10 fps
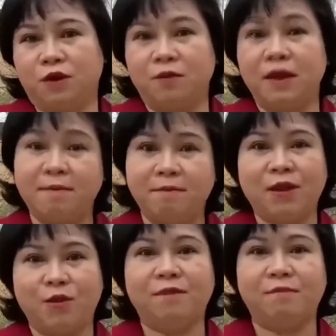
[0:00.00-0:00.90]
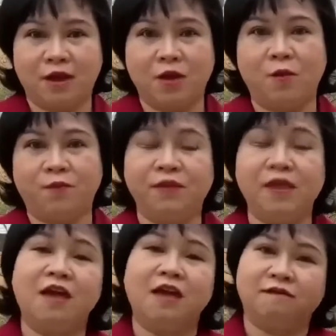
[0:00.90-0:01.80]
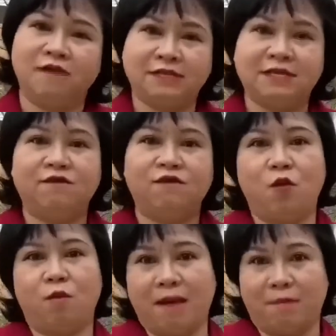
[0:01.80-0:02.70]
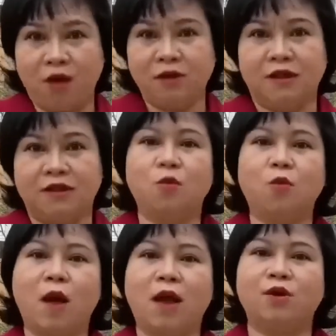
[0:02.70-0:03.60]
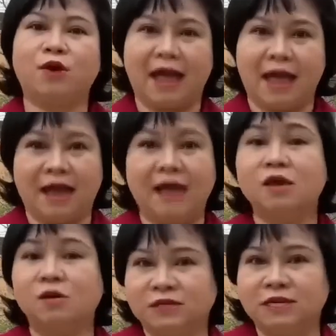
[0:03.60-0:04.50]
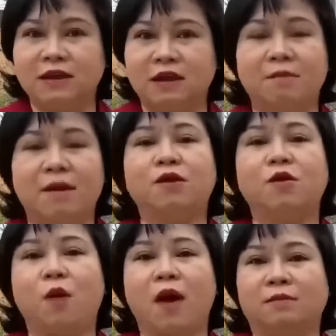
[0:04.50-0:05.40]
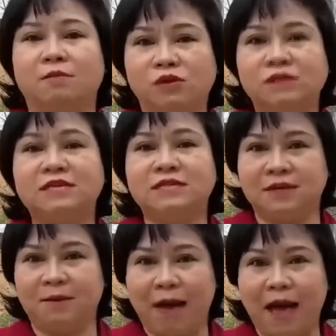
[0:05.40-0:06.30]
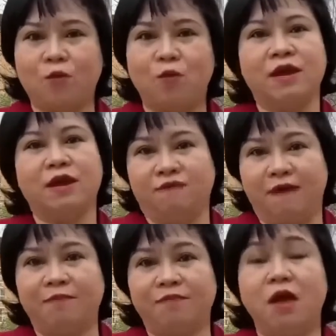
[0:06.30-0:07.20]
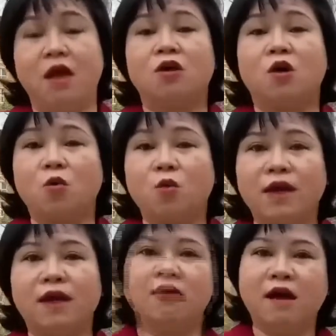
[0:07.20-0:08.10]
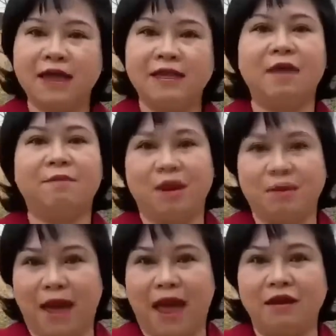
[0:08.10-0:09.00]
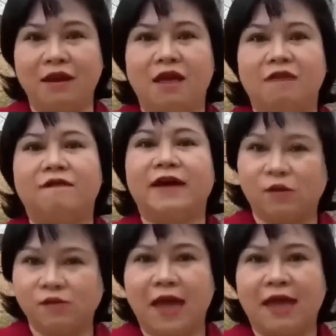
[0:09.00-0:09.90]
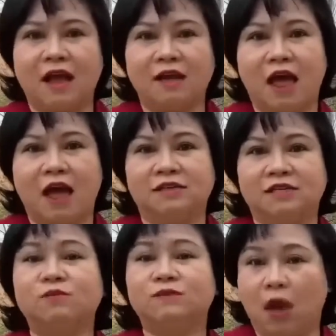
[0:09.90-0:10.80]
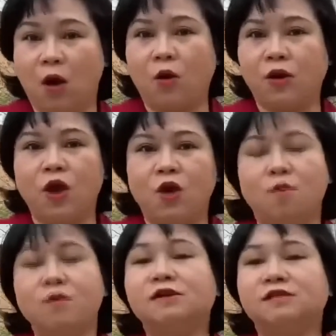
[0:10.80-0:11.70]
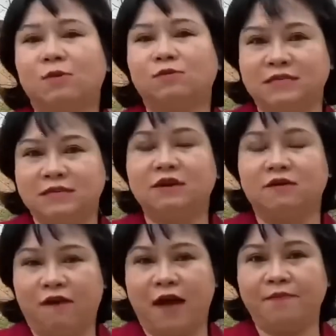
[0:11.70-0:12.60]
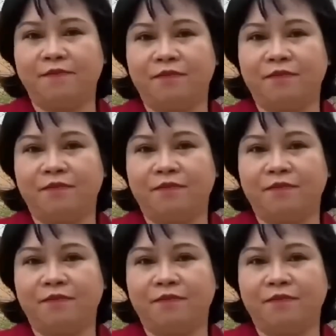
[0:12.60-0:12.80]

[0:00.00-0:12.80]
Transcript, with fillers: thống Emmanuel Macron, việc chính phủ bà Bock đã thông qua luật cải cách hưu trí bằng điều khoản 49.3 của Hiến pháp có nguy cơ gây thêm bất mãn và kéo dài căng thẳng trong xã hội cũng như trong chính trường Pháp.